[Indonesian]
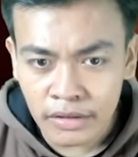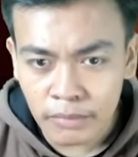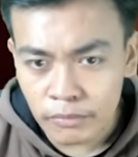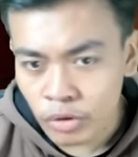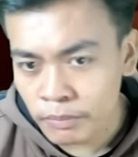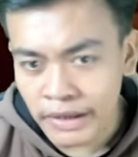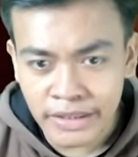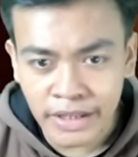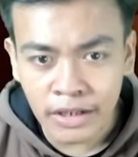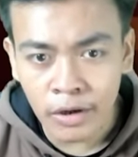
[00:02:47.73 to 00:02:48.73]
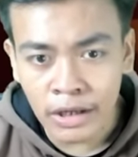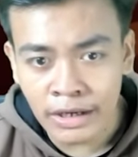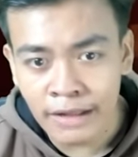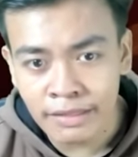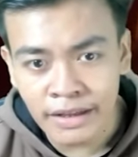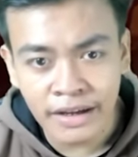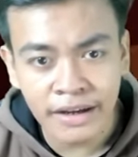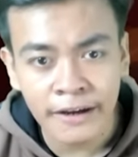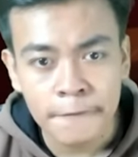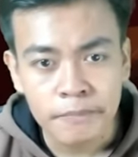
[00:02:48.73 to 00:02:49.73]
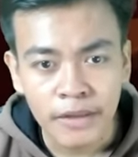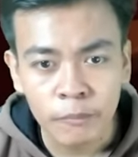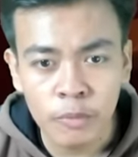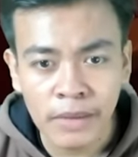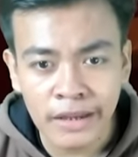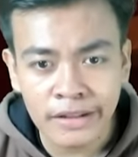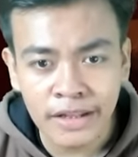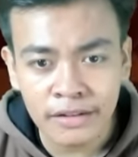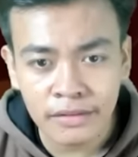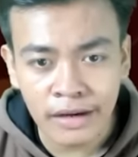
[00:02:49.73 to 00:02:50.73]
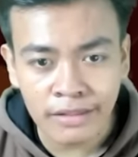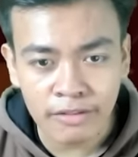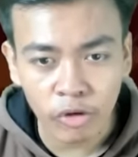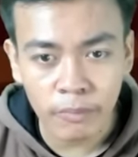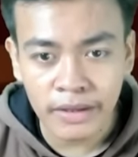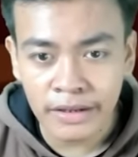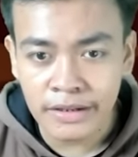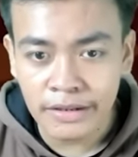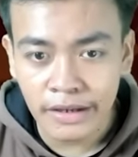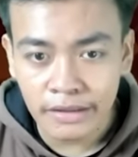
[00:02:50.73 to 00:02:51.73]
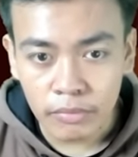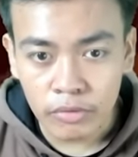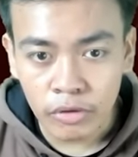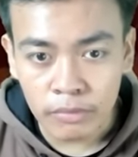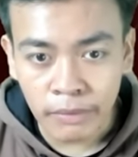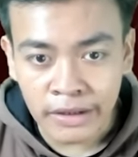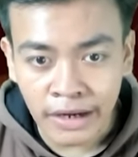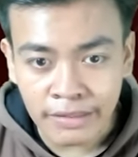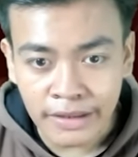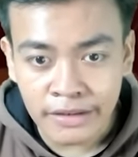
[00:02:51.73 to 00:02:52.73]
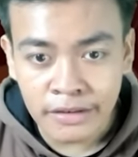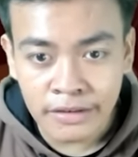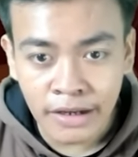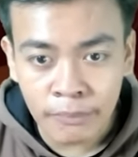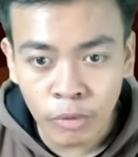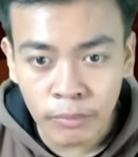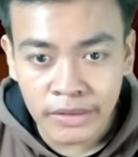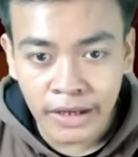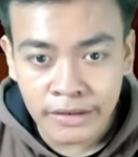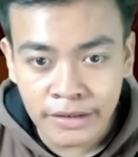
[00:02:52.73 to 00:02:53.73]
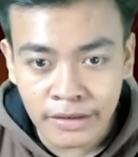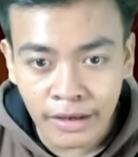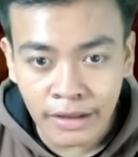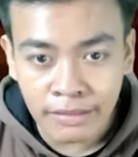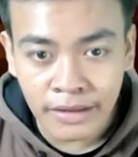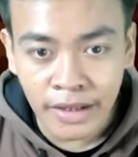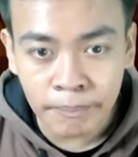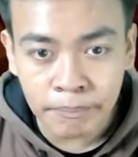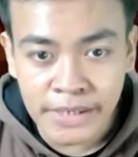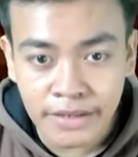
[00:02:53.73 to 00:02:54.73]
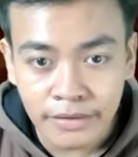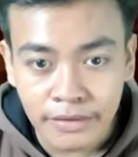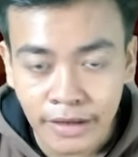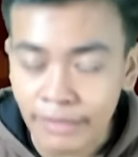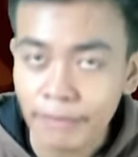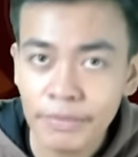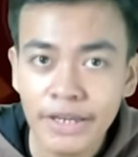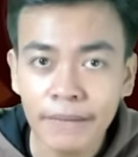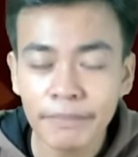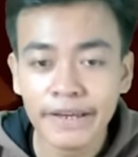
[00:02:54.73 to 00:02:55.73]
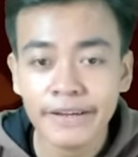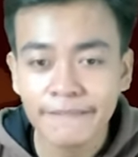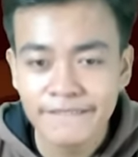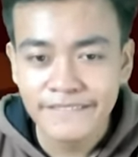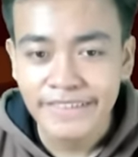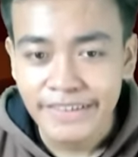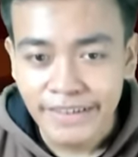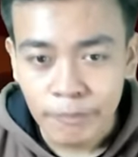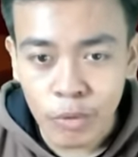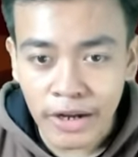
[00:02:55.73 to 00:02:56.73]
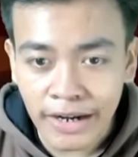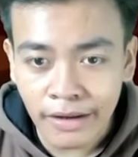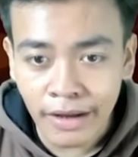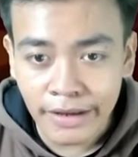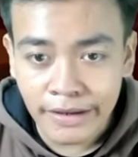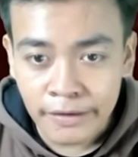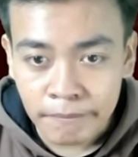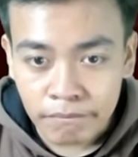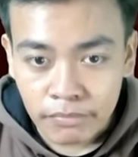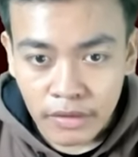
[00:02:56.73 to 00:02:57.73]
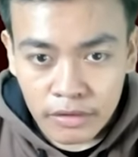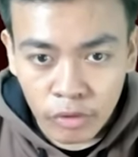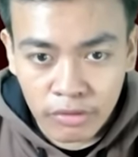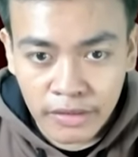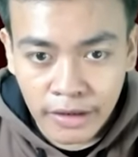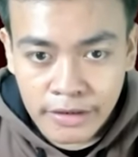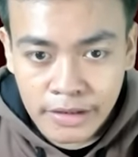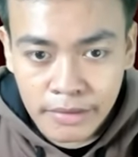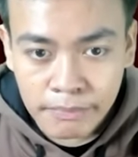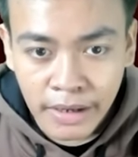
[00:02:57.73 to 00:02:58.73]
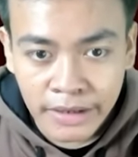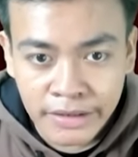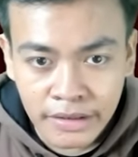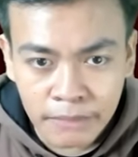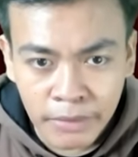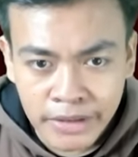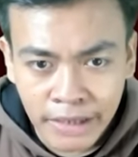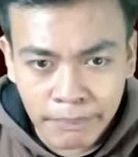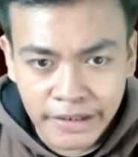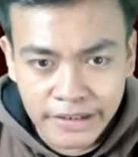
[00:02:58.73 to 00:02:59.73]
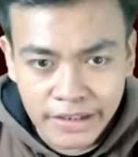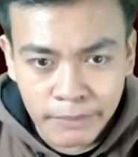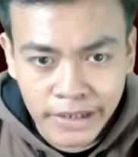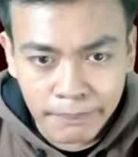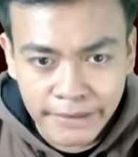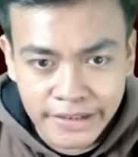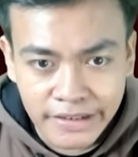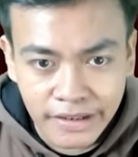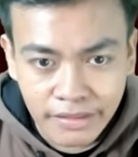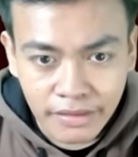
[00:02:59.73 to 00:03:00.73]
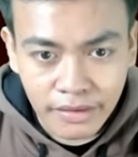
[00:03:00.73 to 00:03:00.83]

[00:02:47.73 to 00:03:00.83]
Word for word: dot by-nya ada rasa blueberry dan rasa strawberry nih guys. Dot by rasa ini digabung menjadi rasa pink. Rasa pink apa ya? Buah naga ya. Terus jadi bayi bayi apa ini? Jadi bayi apa ini guys?